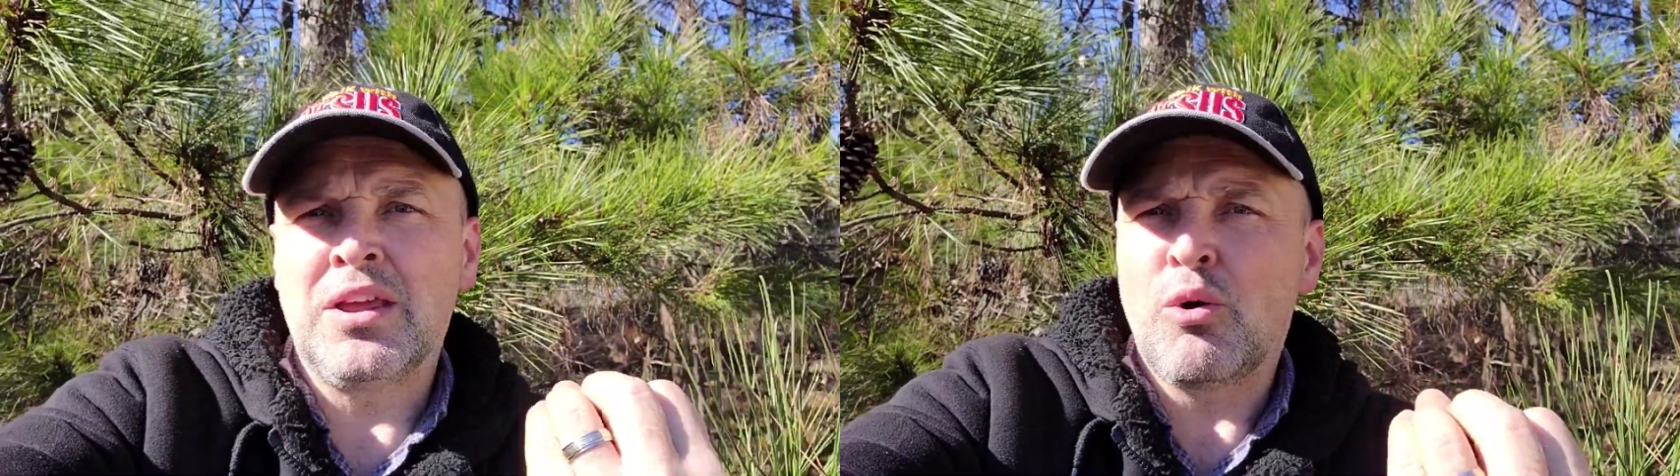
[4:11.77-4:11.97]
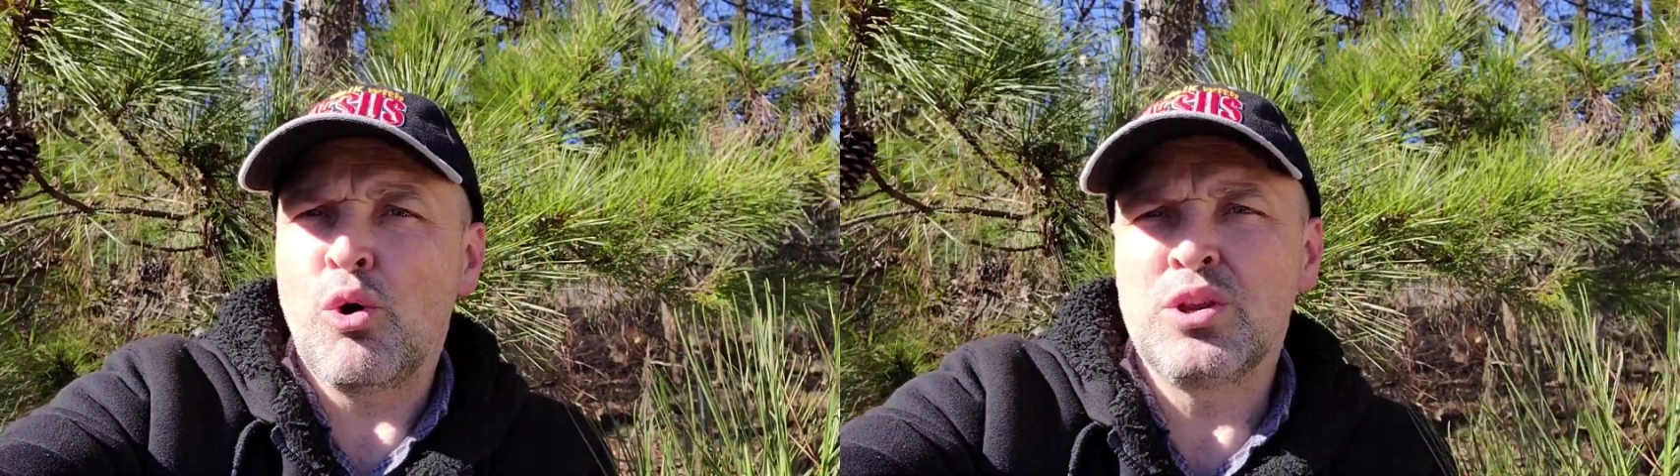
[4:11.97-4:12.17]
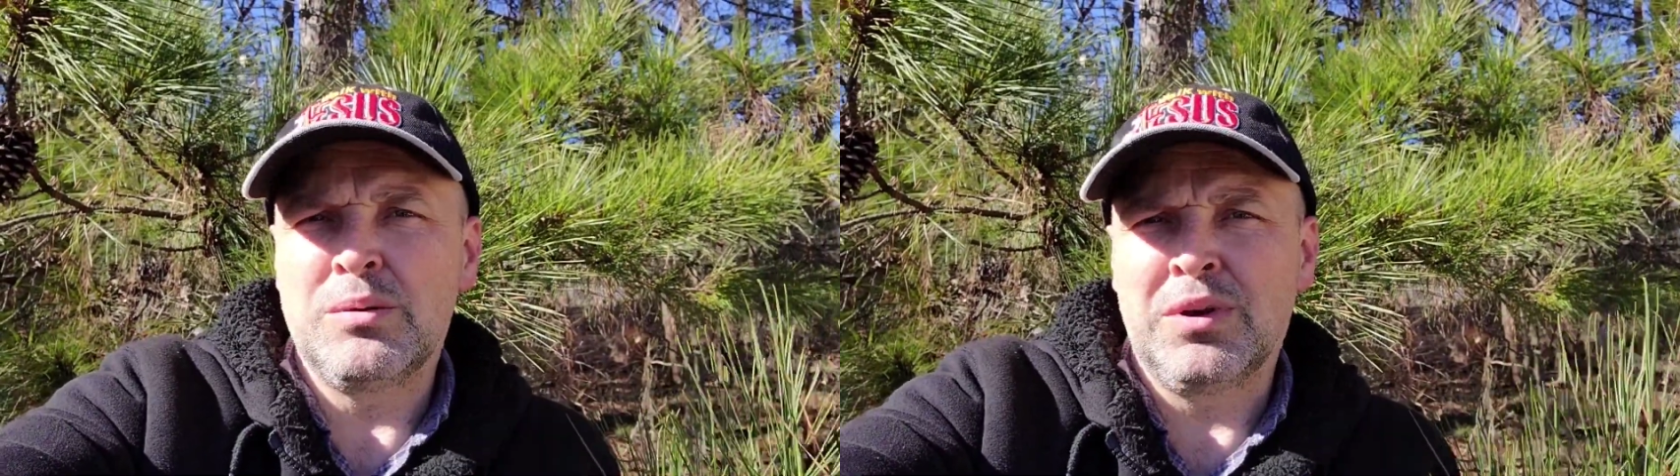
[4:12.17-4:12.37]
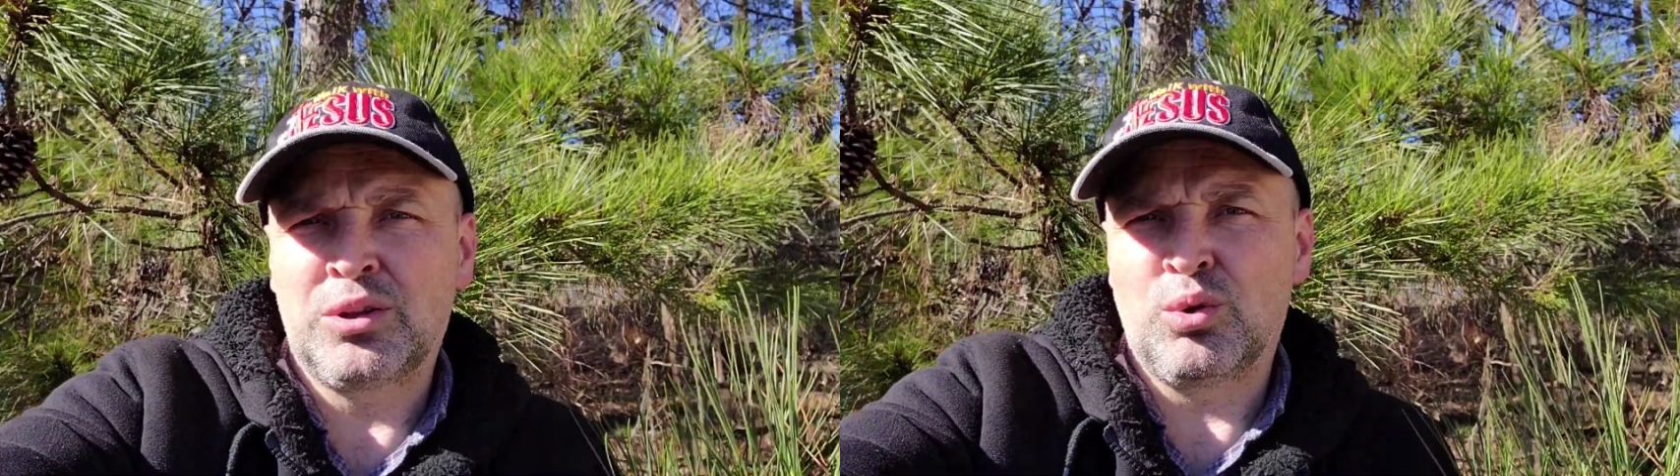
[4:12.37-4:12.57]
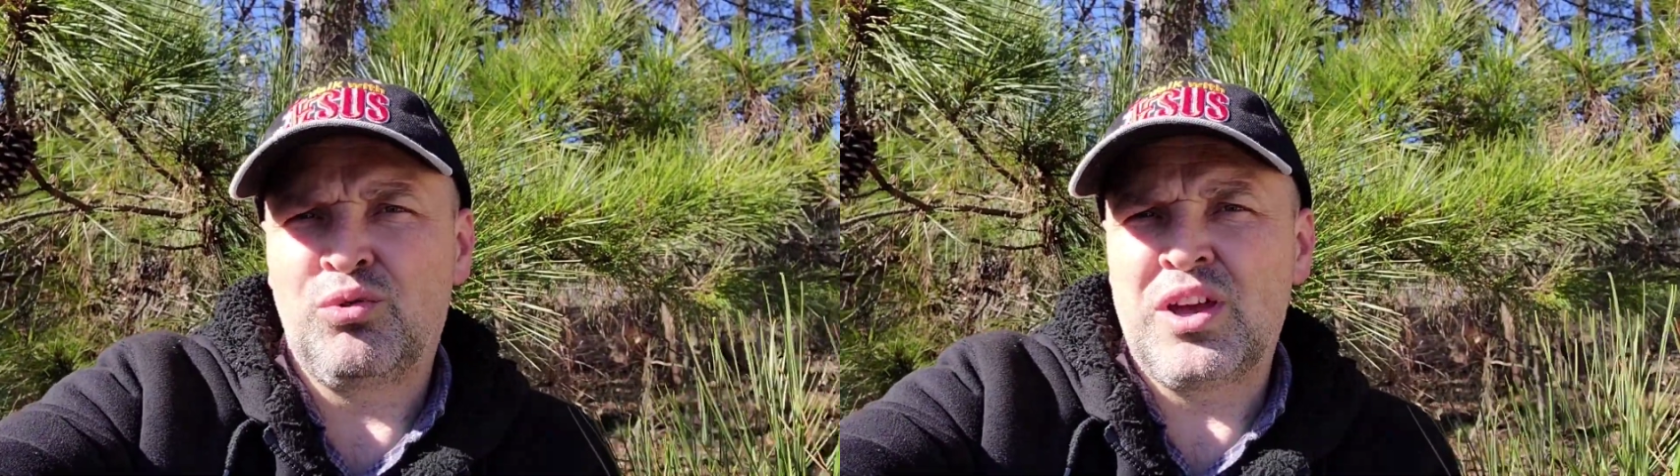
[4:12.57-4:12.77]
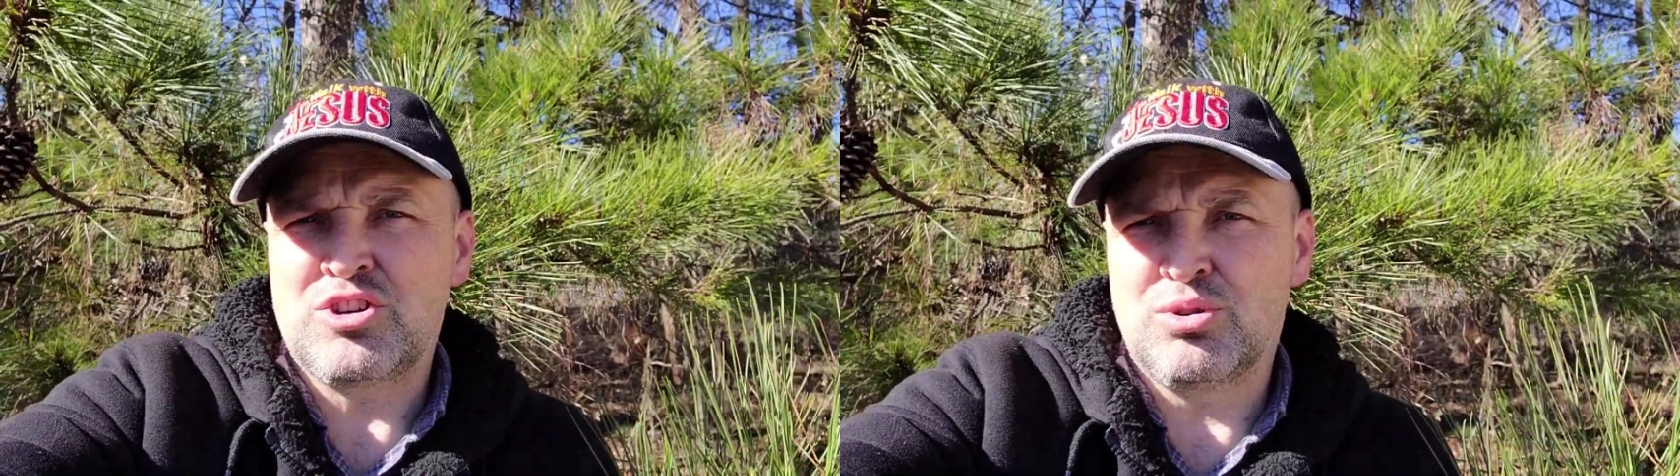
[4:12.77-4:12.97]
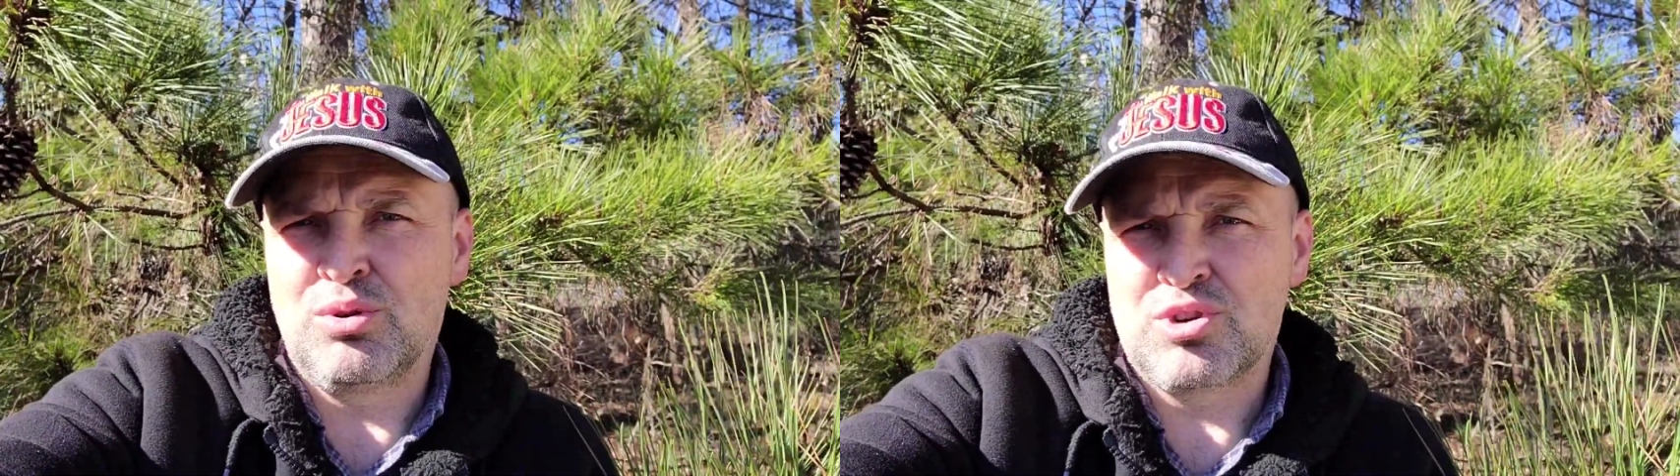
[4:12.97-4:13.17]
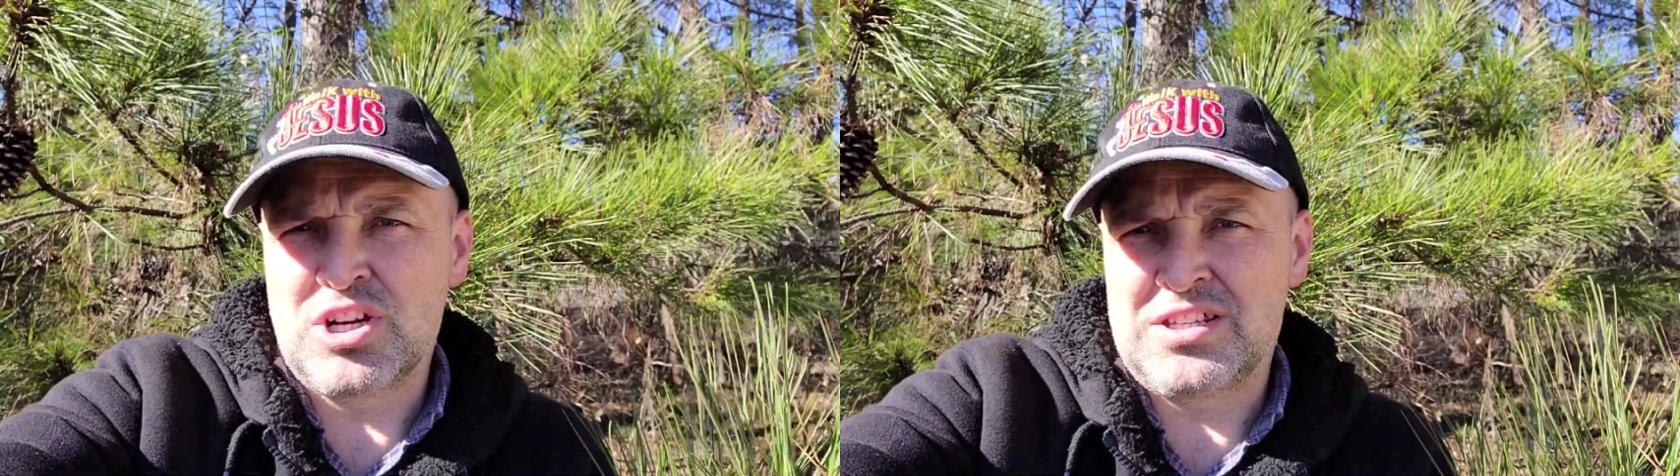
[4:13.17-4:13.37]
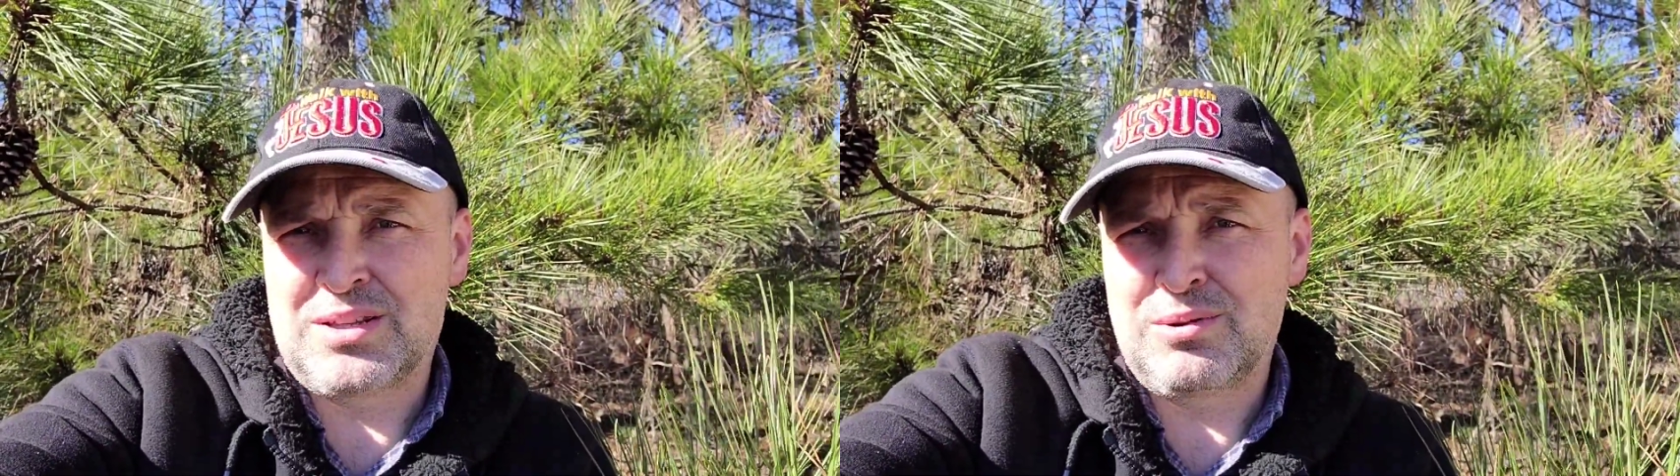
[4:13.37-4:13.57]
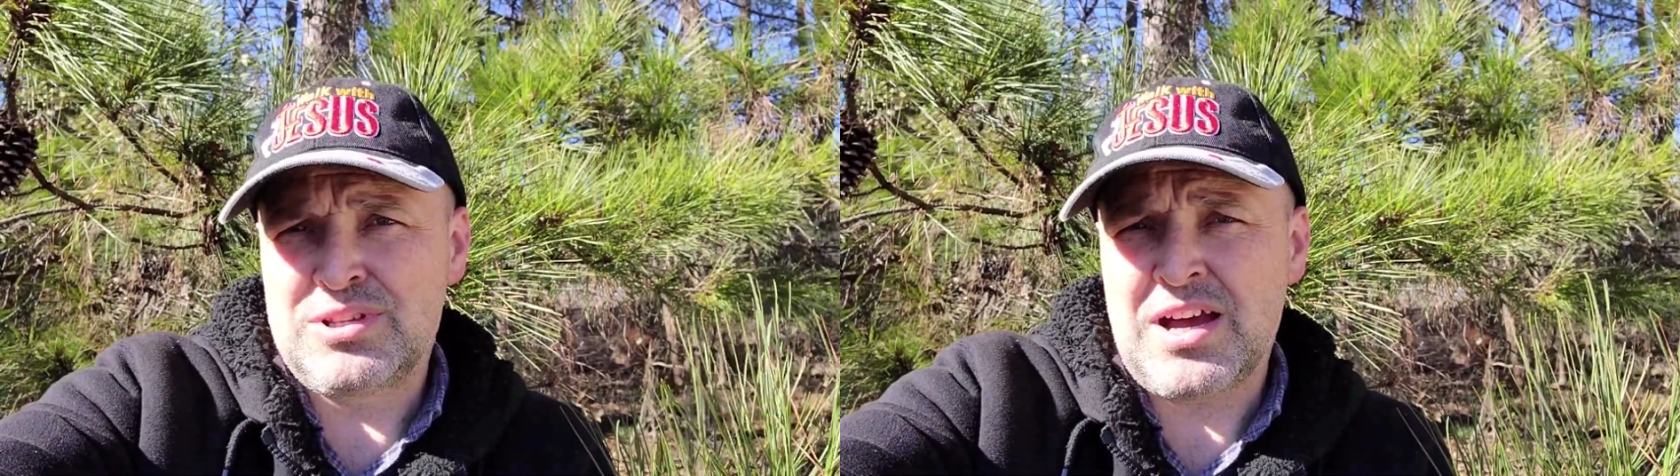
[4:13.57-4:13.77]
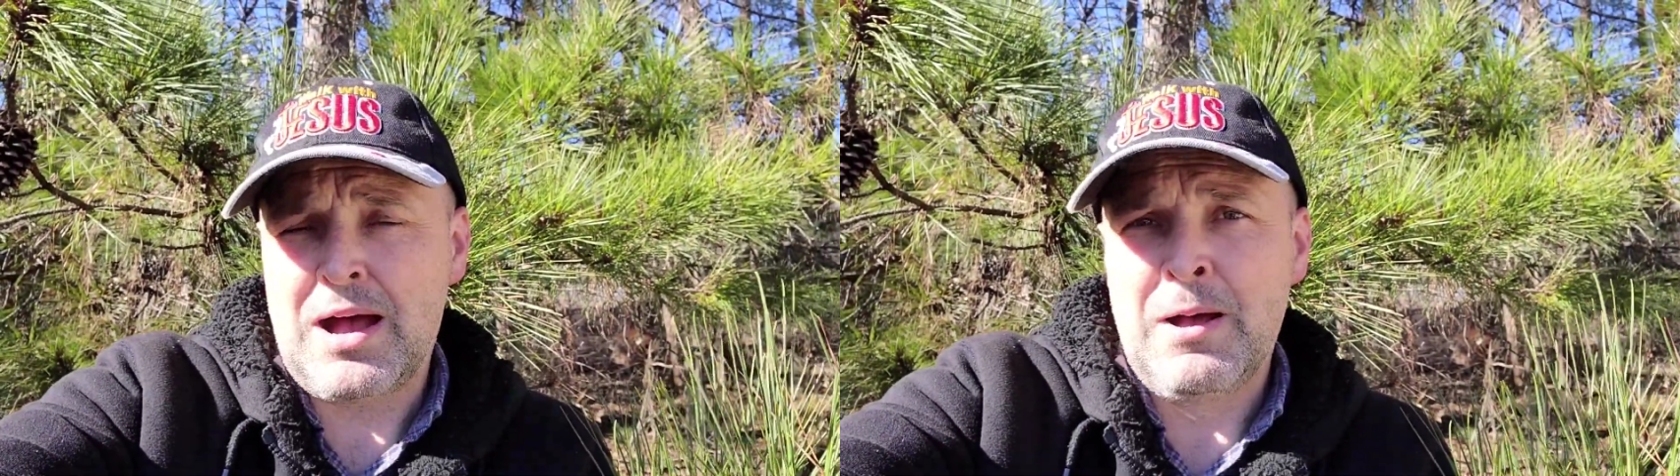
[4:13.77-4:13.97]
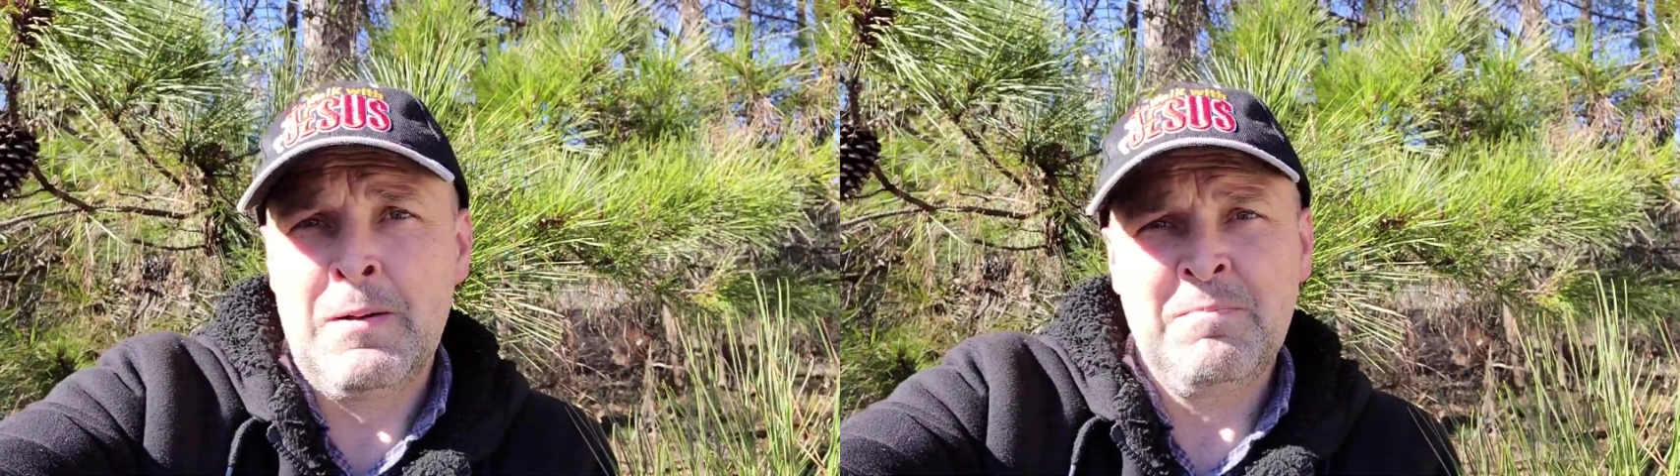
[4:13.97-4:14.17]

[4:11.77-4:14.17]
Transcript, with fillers: находим эту вечную жизнь. Друзья,